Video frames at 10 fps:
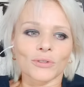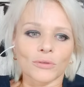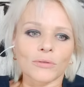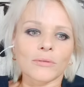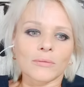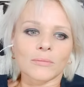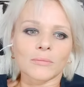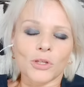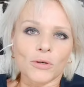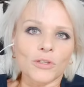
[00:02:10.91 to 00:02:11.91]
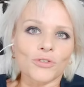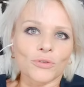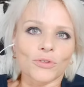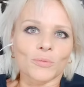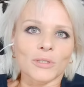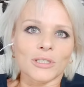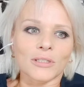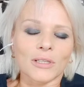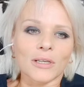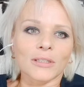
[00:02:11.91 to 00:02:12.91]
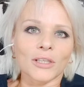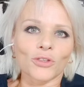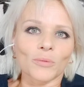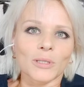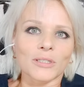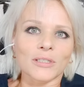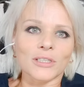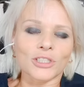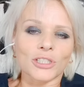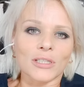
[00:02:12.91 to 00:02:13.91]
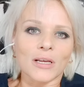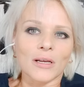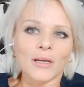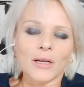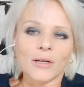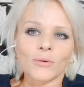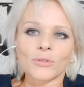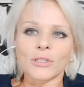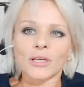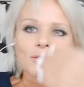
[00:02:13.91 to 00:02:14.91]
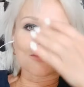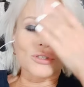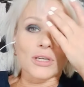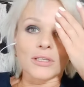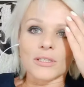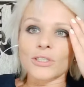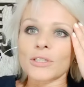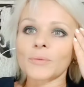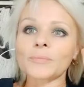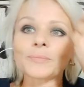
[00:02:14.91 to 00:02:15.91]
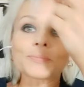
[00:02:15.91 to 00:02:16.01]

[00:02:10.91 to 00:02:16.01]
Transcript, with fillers: Ну, много чего дома делала. Когда дома делаешь дела, устаешь, конечно.